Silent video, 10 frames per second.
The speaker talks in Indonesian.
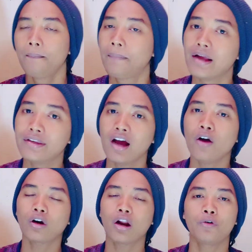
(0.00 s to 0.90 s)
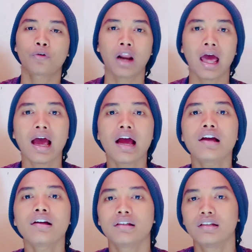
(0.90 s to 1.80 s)
Banyak
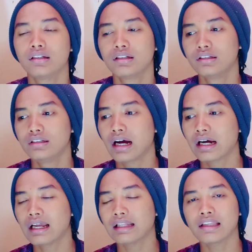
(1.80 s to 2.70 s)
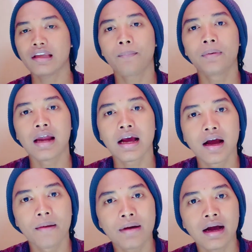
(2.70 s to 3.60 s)
orang-orang yang kelihatannya
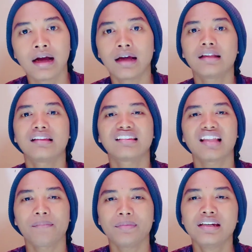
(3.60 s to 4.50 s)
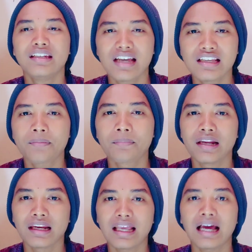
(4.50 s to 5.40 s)
beragama, tapi dia
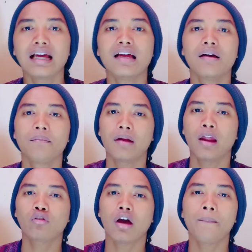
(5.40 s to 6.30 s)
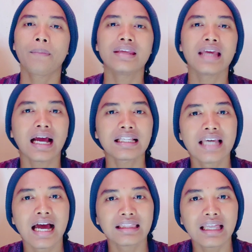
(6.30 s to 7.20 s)
sebenarnya melakukan banyak
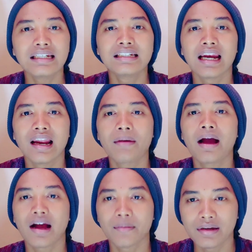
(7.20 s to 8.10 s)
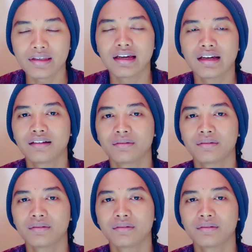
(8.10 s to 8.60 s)
kejahatan di dalam agamanya.